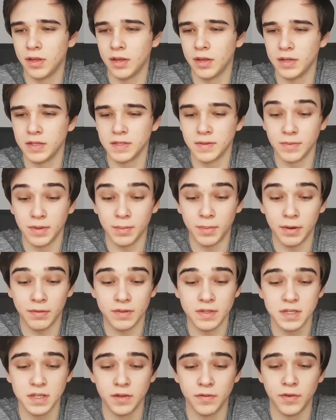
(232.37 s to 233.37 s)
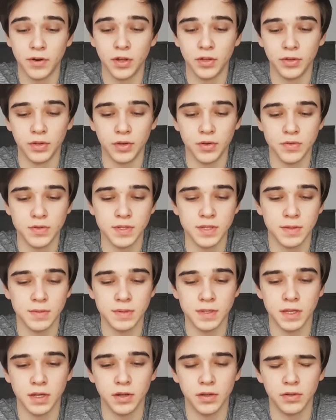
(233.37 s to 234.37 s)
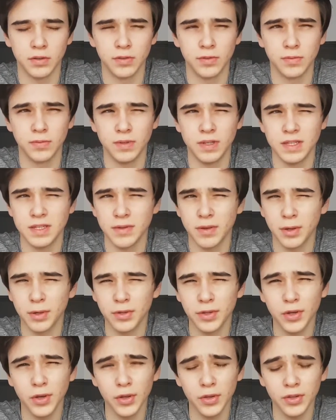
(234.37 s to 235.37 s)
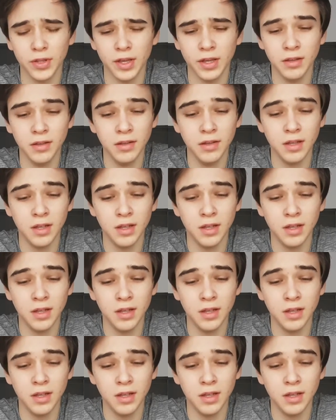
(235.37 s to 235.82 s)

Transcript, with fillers: E, jestem naprawdę zadowolony, korzystam z niego od niecałego tygodnia